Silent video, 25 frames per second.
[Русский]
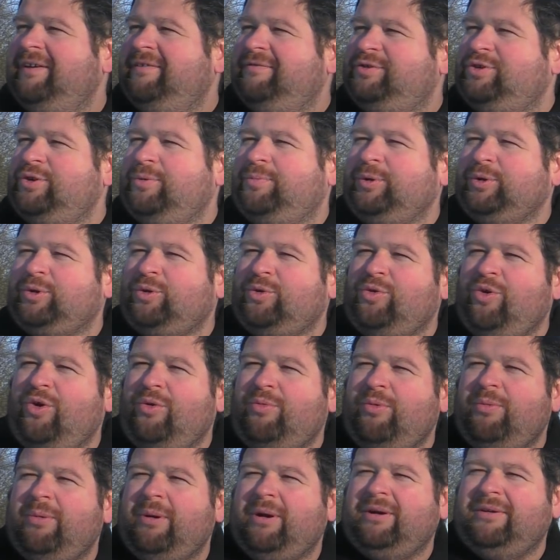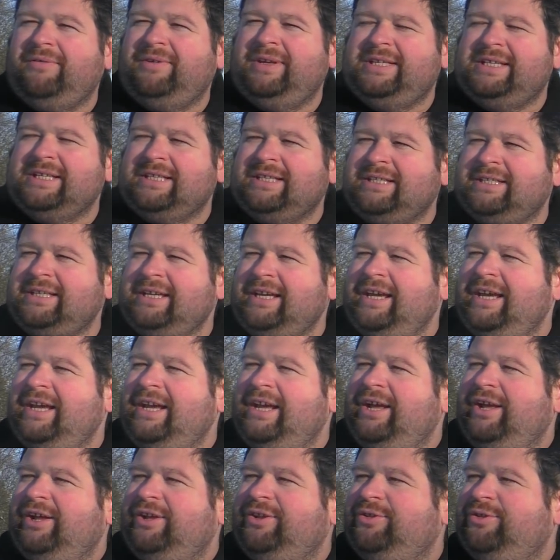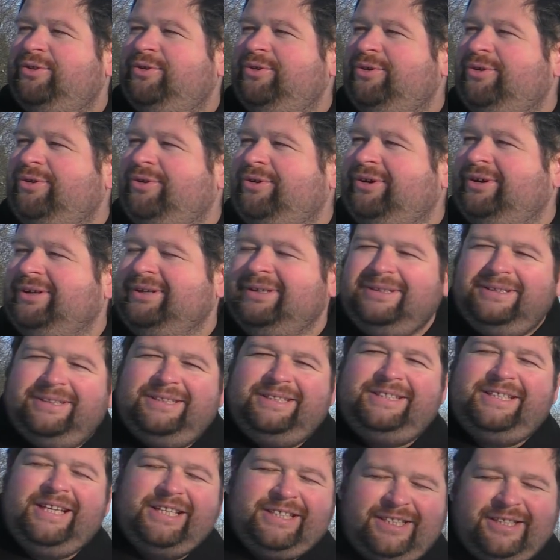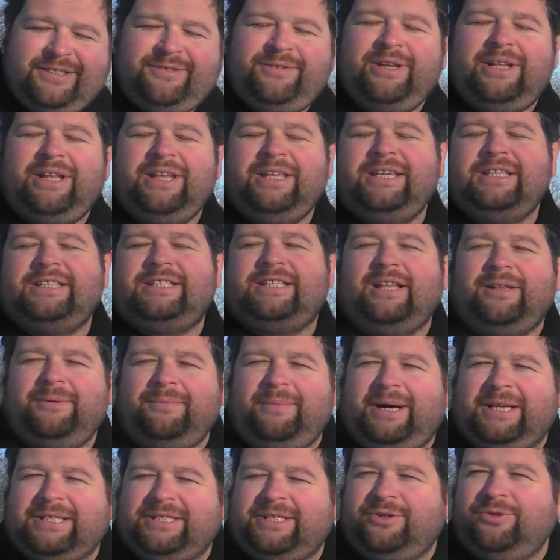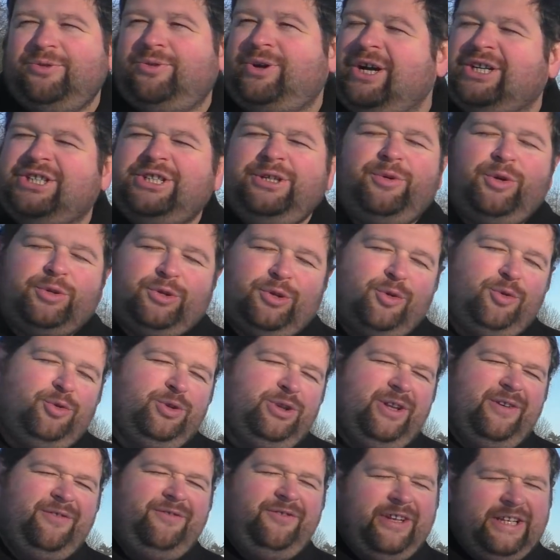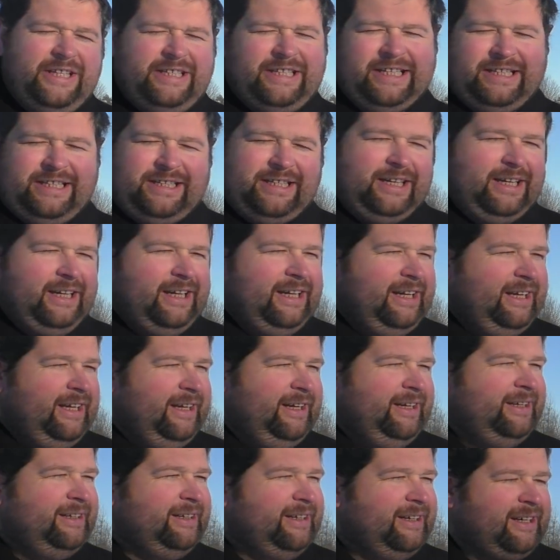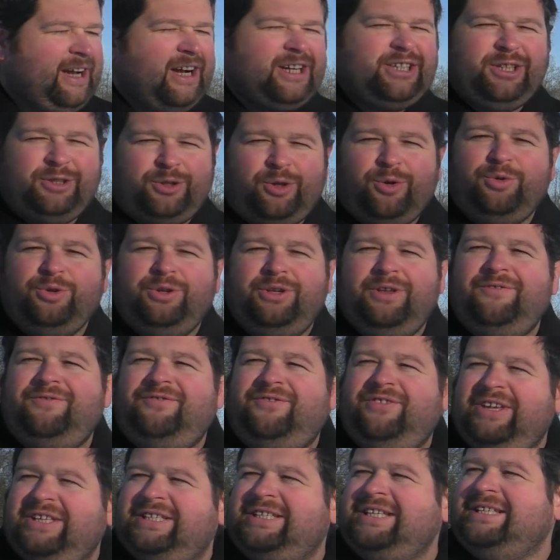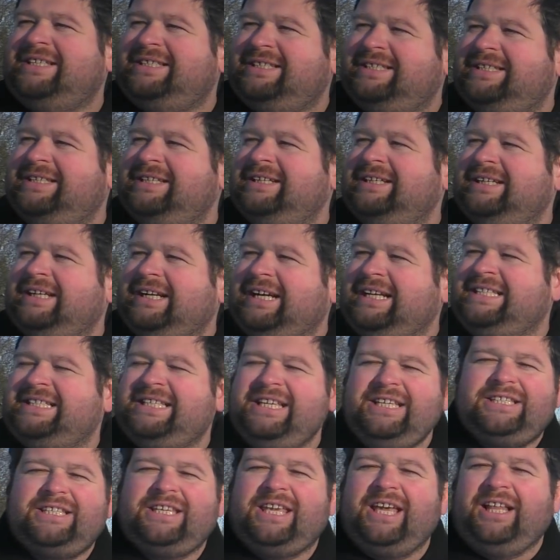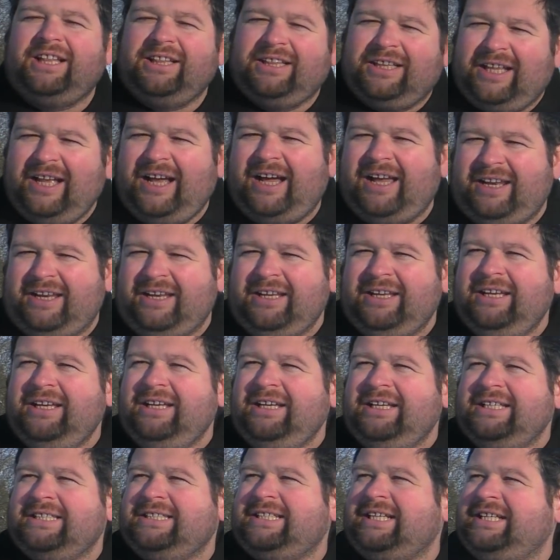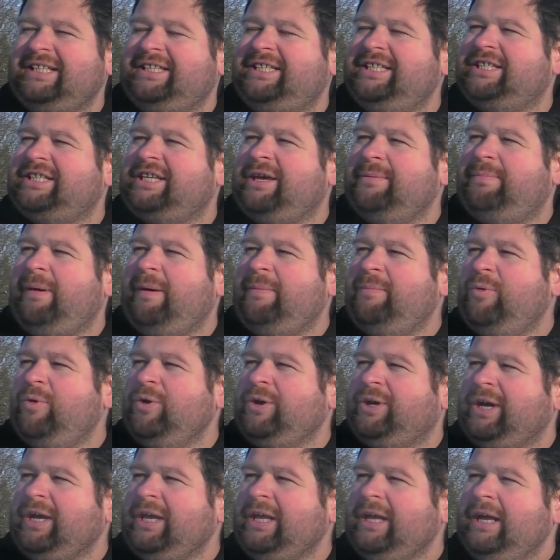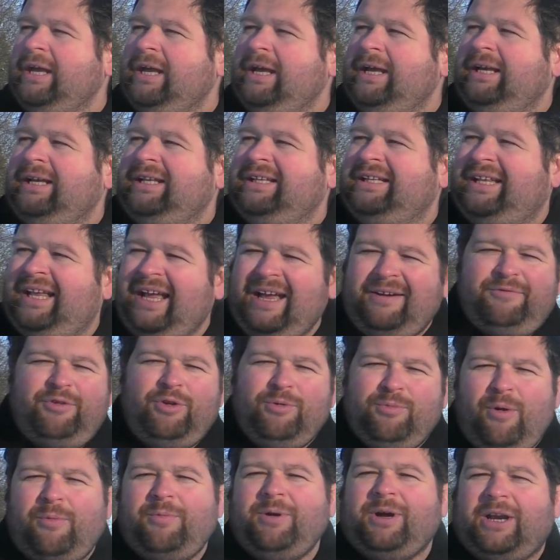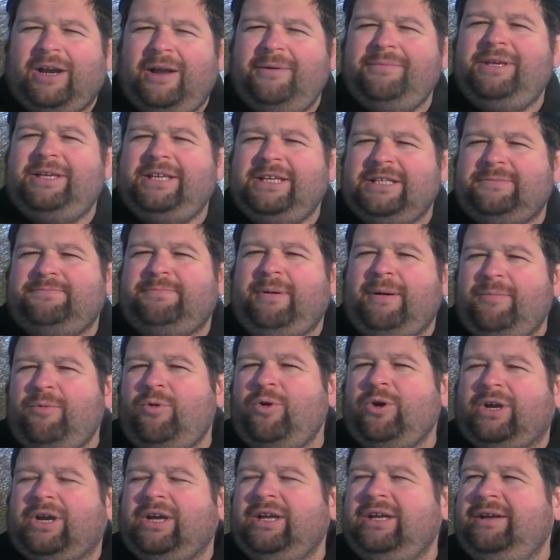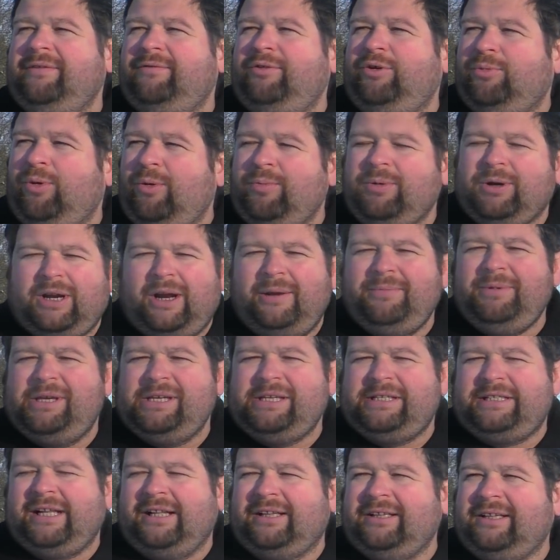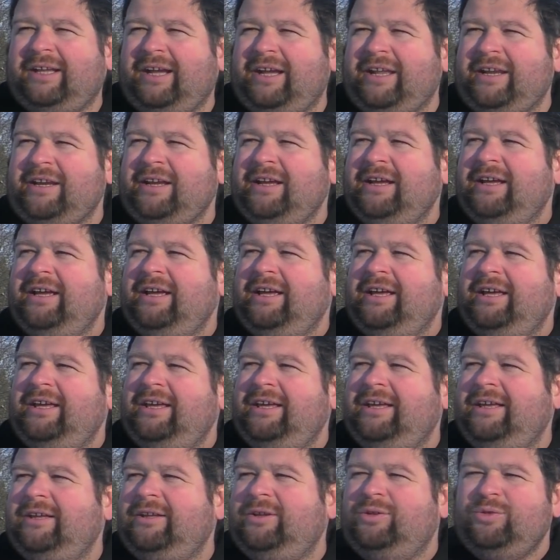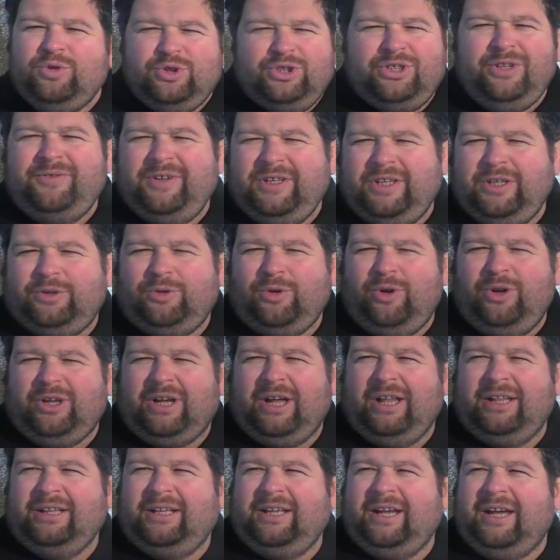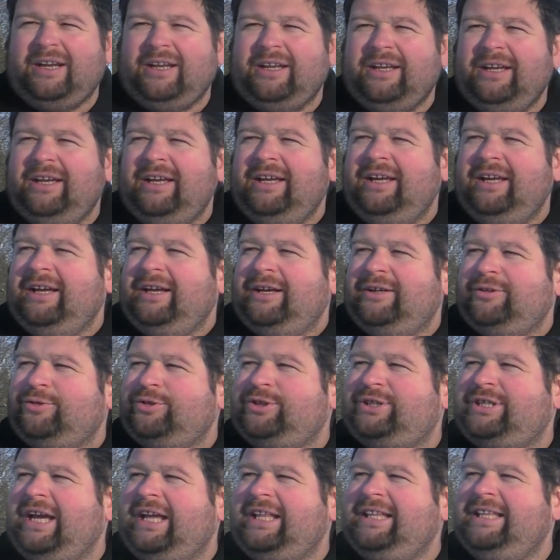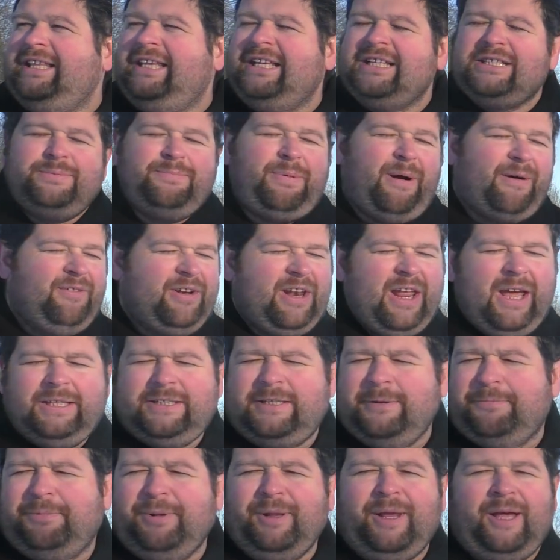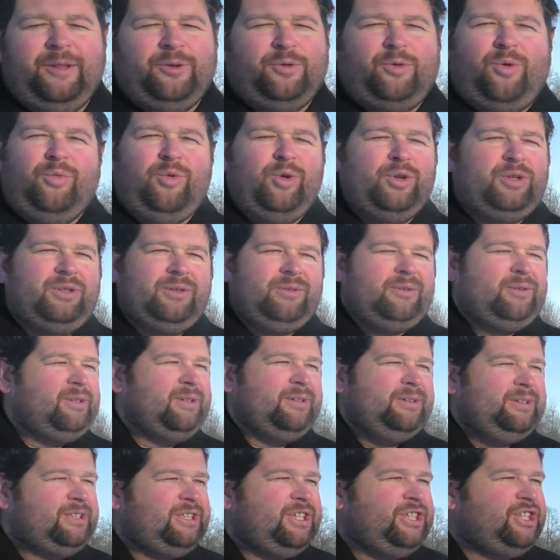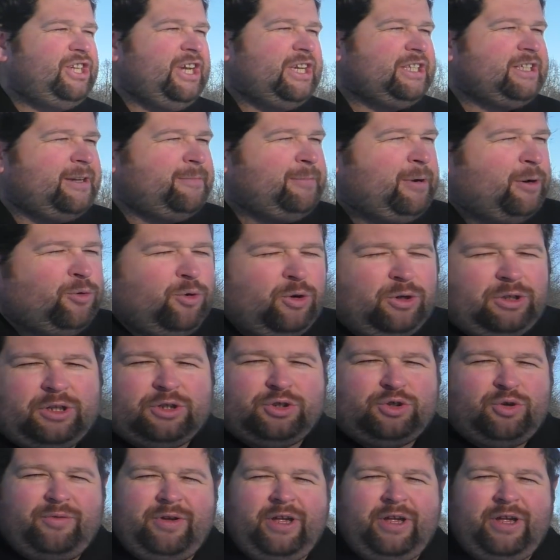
все по-другому бы виделось. Но здесь действительно есть алмаз. Но как же его трудно видеть? Э, как же трудно видеть российский алтарь за российской помойкой? Да, в любом храме есть помойка, и в любом храме есть алтарь. И нужно видеть только алтарь. Друзья, не сбавляйте планку. Вот сейчас я могу это с